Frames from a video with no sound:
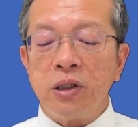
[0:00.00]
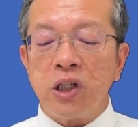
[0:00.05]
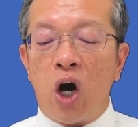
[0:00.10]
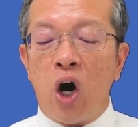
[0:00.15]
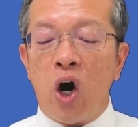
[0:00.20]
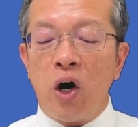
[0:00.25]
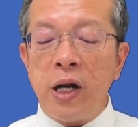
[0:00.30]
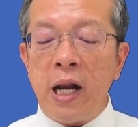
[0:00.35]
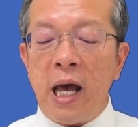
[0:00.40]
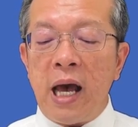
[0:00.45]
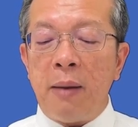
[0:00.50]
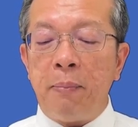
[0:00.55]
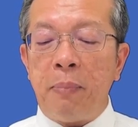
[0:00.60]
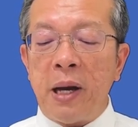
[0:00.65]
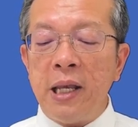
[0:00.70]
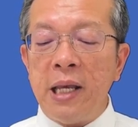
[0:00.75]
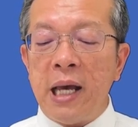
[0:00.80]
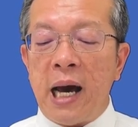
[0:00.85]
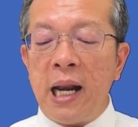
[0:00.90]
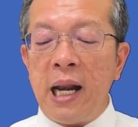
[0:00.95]
ต่อหน้าพ
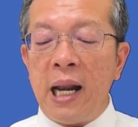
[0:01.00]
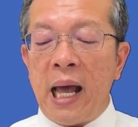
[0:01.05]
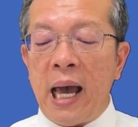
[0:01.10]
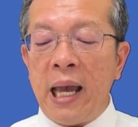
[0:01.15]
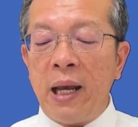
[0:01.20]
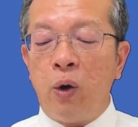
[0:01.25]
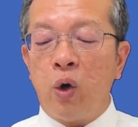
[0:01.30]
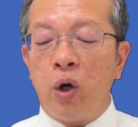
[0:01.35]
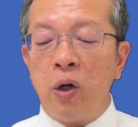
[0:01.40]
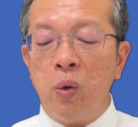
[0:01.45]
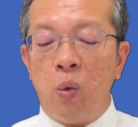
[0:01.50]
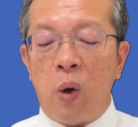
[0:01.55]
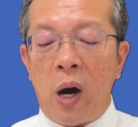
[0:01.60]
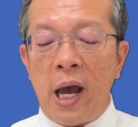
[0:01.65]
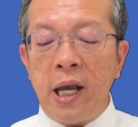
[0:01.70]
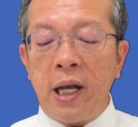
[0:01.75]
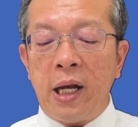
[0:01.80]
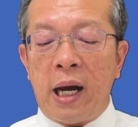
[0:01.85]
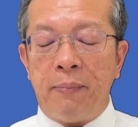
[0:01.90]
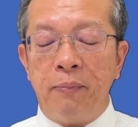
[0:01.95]
ยานหลายคนไว้
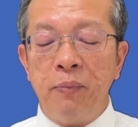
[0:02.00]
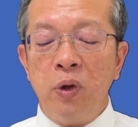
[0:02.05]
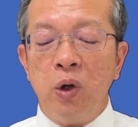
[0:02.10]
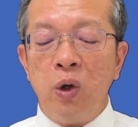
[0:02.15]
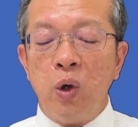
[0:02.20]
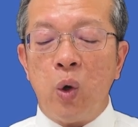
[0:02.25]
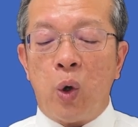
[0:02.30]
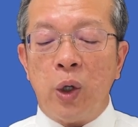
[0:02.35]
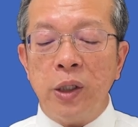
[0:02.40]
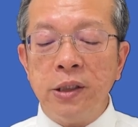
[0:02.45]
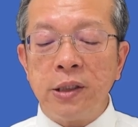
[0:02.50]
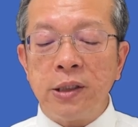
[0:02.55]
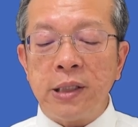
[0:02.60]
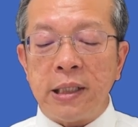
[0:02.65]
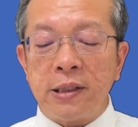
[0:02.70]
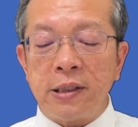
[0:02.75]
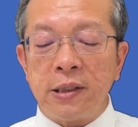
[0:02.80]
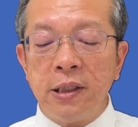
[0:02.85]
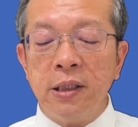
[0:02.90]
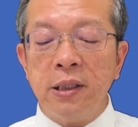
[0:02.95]
กับคนสั
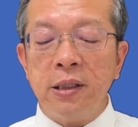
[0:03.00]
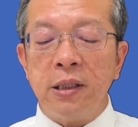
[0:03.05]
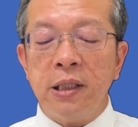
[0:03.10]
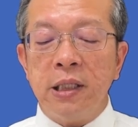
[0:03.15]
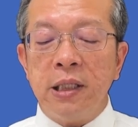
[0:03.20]
ตว์ซื่อ